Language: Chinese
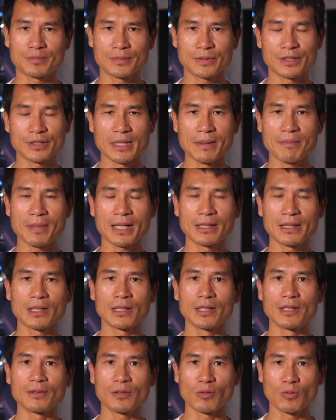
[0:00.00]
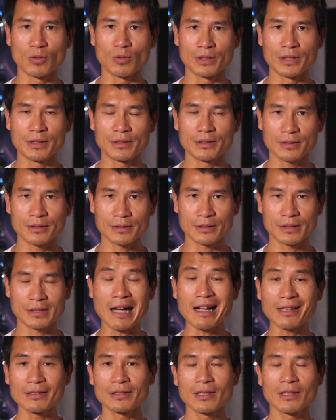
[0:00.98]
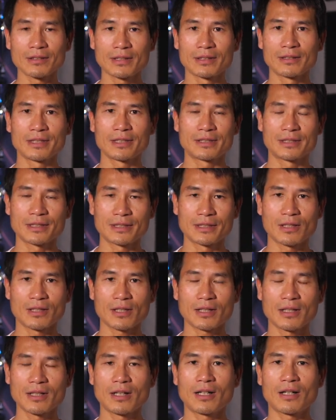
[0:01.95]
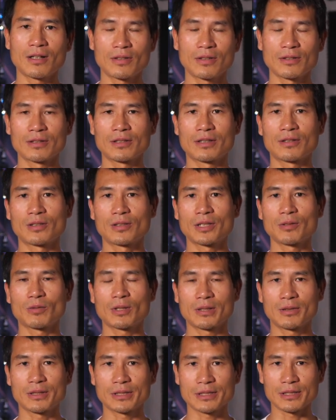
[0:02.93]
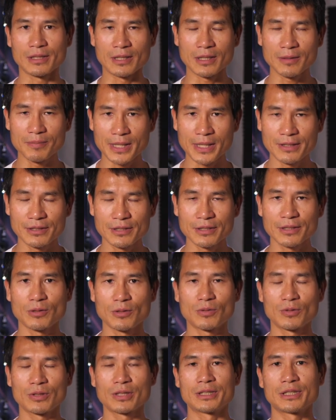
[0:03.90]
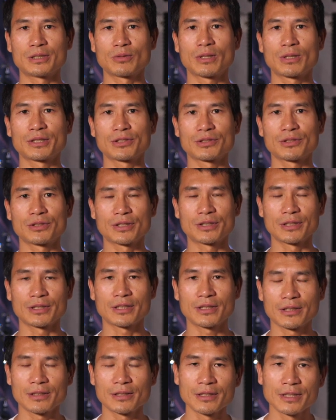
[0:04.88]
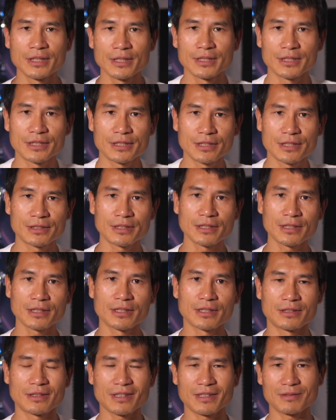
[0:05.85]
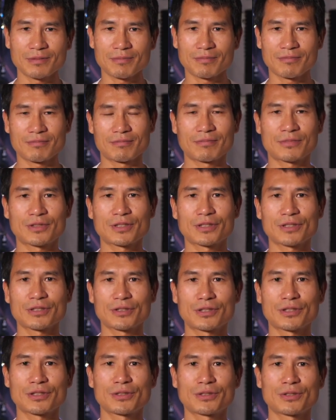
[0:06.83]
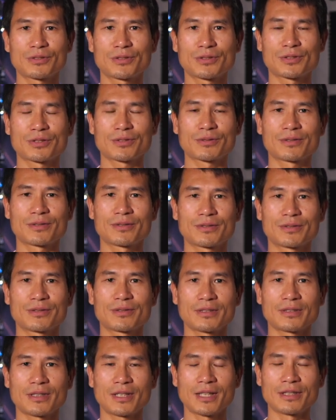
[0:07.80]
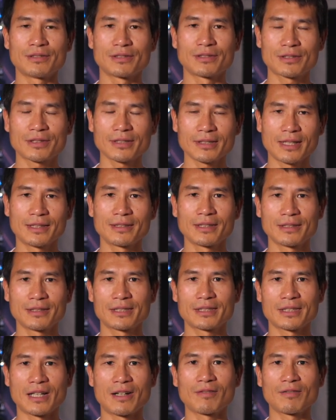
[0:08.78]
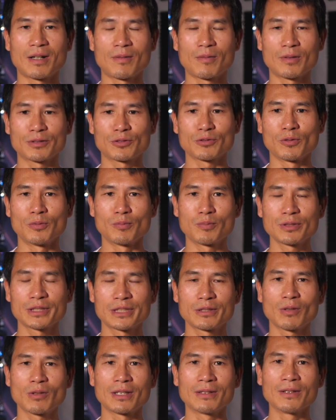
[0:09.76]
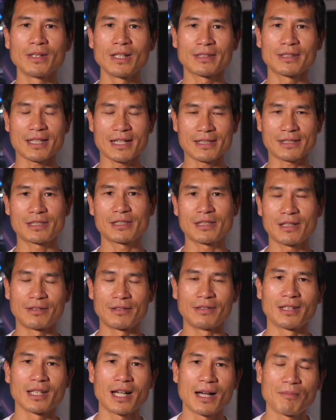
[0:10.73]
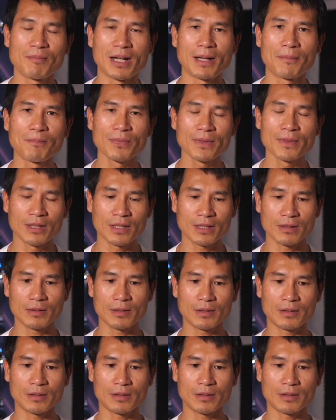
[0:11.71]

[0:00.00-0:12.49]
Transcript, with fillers: 前拍的我能看到的那些要更好，然后另外的话，整个片子我也希望是得到一些认可。那这就是很自然的想法，我总不希望它是很烂嘛。那